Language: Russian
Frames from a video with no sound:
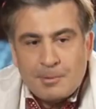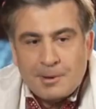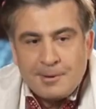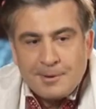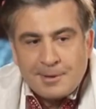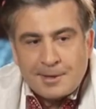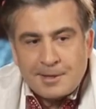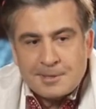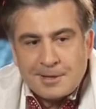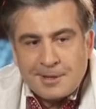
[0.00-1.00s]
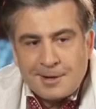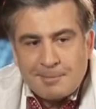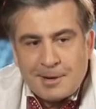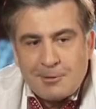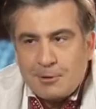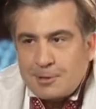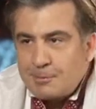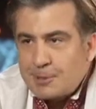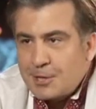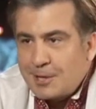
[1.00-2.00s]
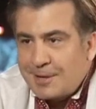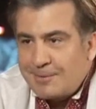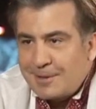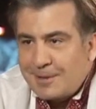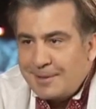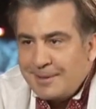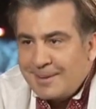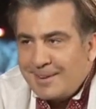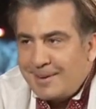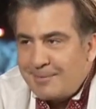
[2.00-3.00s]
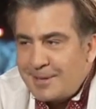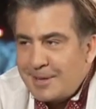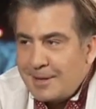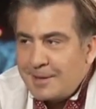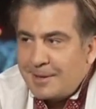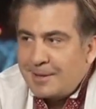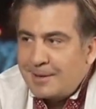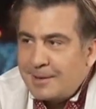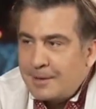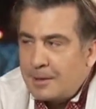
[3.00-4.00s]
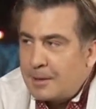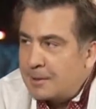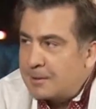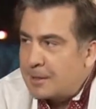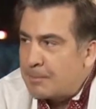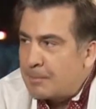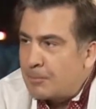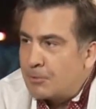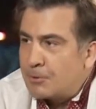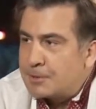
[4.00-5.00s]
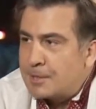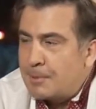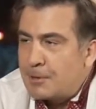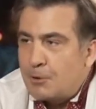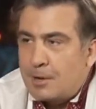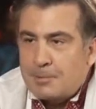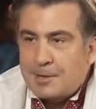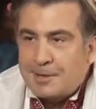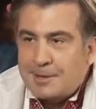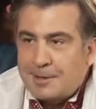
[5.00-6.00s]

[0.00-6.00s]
время, когда сделали про Юлию Тимошенко и мне, об меня, и э, тогда, по-моему, сама Юля мне это